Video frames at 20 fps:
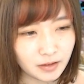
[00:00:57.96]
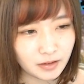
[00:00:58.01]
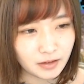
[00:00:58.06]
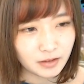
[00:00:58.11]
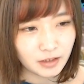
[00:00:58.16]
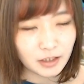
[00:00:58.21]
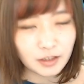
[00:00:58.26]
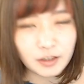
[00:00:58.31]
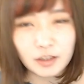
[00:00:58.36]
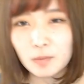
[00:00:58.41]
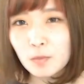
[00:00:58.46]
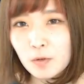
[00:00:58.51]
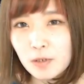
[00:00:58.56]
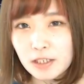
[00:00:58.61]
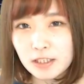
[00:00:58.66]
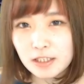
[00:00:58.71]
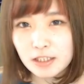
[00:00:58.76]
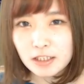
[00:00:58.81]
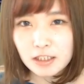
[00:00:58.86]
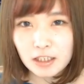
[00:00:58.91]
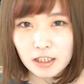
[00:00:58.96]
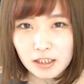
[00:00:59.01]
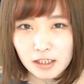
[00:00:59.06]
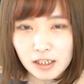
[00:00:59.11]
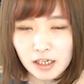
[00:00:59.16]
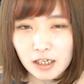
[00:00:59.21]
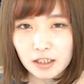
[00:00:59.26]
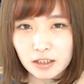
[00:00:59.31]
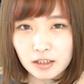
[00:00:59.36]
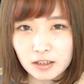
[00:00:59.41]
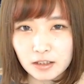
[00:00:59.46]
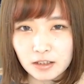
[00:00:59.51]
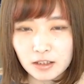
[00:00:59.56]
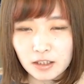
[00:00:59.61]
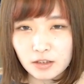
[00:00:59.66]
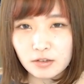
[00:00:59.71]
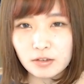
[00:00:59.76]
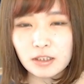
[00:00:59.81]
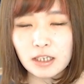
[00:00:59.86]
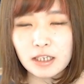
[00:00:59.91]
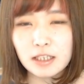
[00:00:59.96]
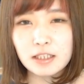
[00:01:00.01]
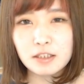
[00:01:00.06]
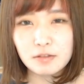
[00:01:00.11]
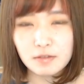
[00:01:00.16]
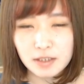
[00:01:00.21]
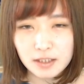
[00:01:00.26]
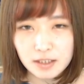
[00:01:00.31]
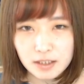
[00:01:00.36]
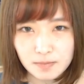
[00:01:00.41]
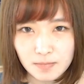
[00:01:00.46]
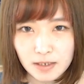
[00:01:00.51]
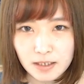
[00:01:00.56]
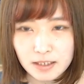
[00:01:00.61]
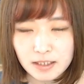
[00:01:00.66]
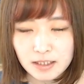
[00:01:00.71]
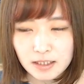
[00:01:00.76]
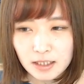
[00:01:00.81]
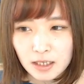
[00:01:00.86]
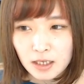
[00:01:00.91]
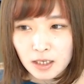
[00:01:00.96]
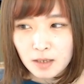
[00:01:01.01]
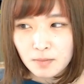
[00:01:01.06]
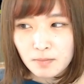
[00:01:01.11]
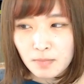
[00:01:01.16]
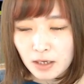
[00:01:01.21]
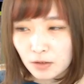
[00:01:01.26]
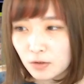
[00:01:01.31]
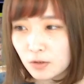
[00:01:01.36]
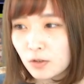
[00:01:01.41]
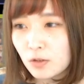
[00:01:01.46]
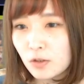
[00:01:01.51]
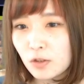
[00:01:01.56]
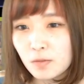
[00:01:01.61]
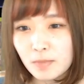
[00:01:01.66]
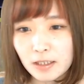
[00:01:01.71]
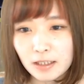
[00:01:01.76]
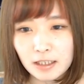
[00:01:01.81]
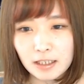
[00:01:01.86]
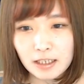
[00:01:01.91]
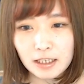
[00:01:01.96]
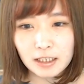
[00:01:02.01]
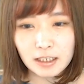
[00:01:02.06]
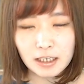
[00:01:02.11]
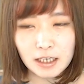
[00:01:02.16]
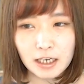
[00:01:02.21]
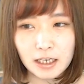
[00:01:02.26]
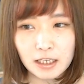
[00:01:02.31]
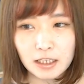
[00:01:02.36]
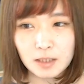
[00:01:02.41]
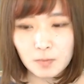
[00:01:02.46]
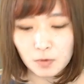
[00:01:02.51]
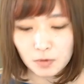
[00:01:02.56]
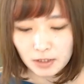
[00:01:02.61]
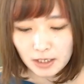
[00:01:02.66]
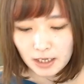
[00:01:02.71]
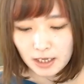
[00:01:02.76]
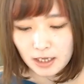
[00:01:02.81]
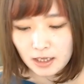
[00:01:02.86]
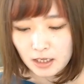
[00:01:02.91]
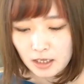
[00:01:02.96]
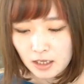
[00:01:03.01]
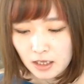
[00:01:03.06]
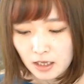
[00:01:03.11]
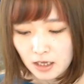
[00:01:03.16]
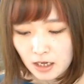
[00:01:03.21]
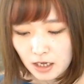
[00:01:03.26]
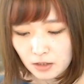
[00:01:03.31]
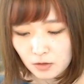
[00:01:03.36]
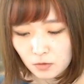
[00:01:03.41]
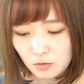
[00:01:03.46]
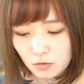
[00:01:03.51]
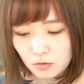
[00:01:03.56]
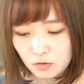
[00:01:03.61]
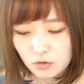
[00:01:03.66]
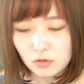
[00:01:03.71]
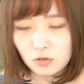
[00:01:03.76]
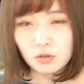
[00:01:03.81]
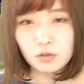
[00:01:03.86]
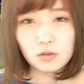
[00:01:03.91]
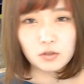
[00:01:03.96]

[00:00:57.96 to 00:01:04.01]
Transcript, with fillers: 何でも嬉しいかなっていう感じはします。まあ、クロノマギア以外にもねあのウルド